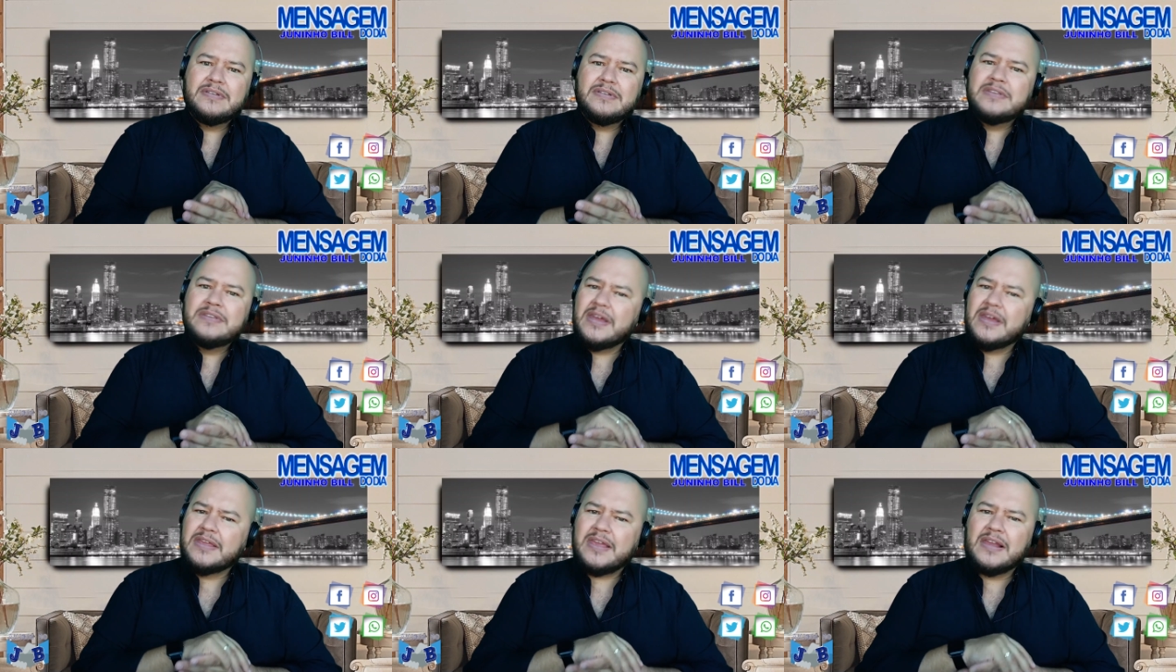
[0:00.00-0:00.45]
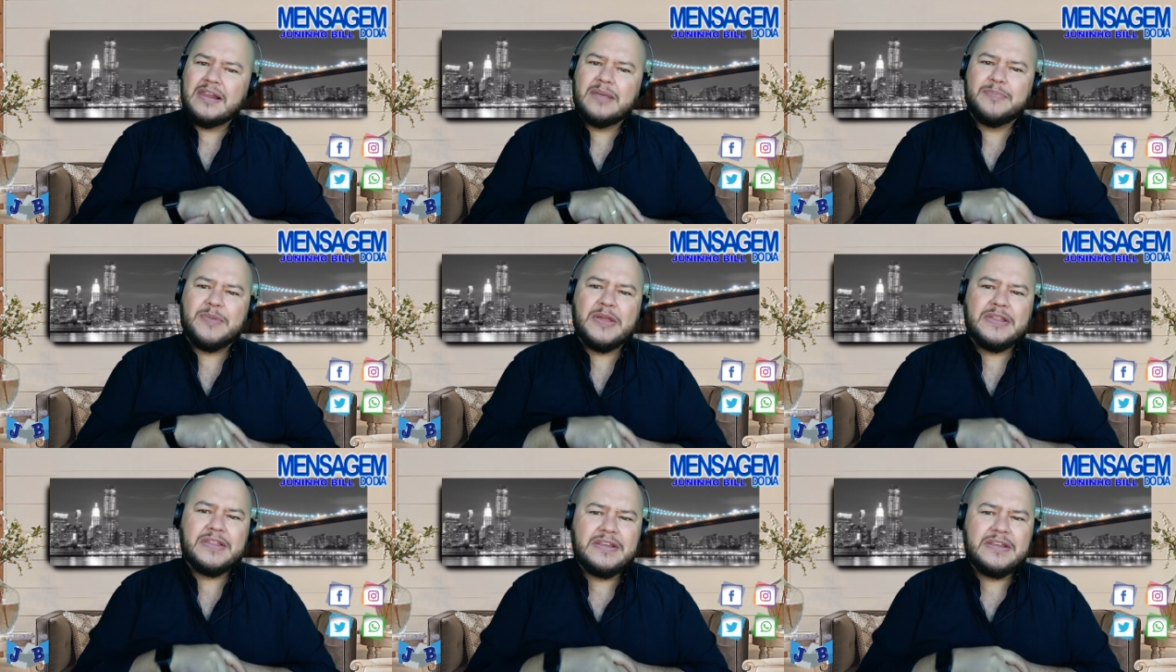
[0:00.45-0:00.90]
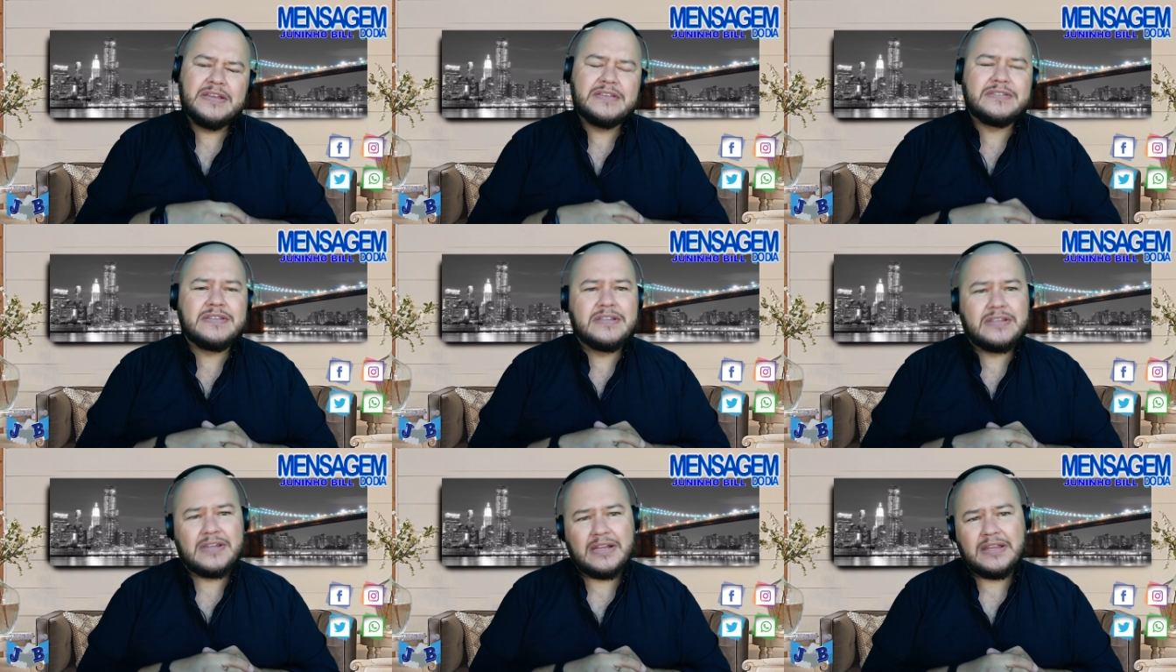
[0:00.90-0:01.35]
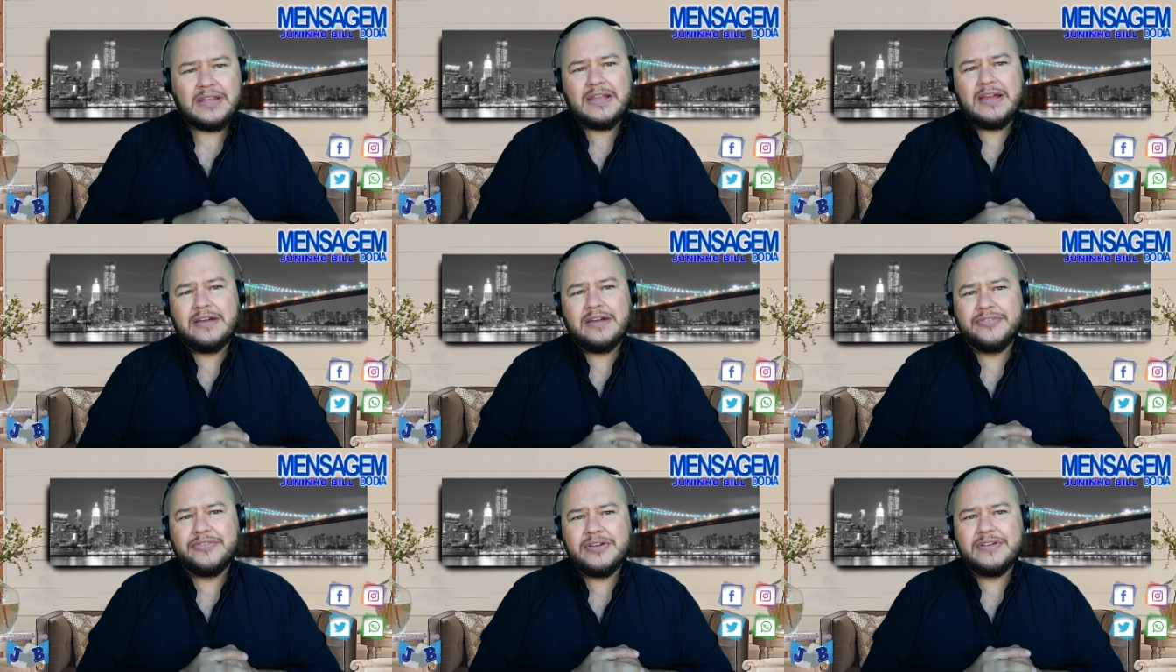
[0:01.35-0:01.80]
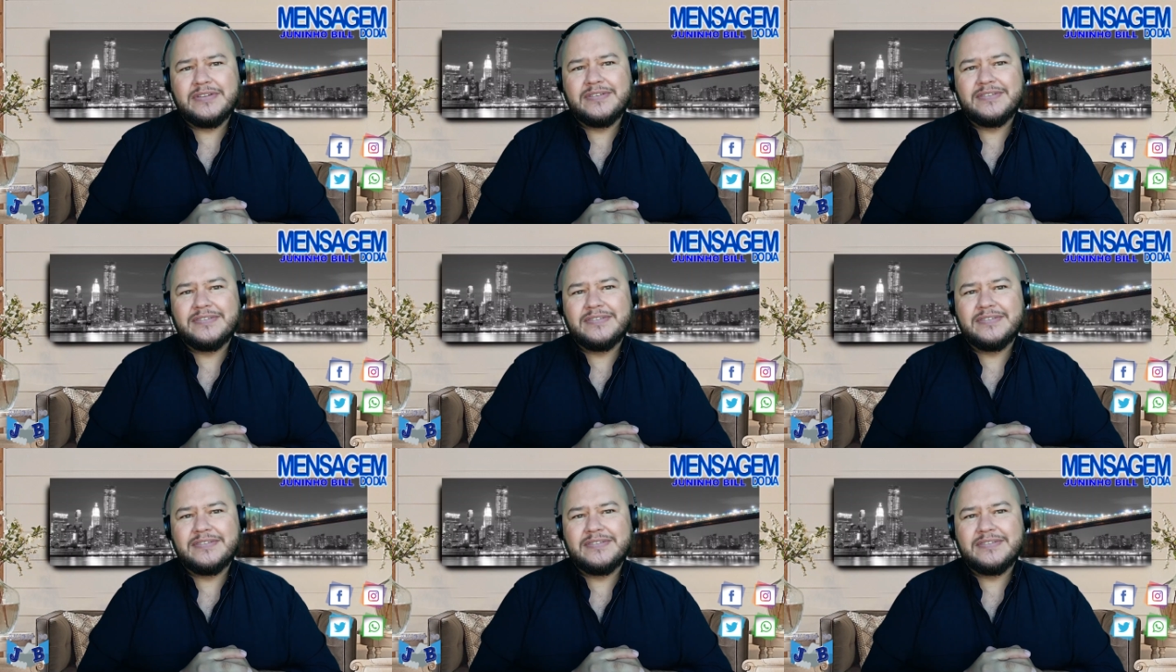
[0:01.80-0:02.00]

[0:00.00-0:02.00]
que aquela pedrinha se tratava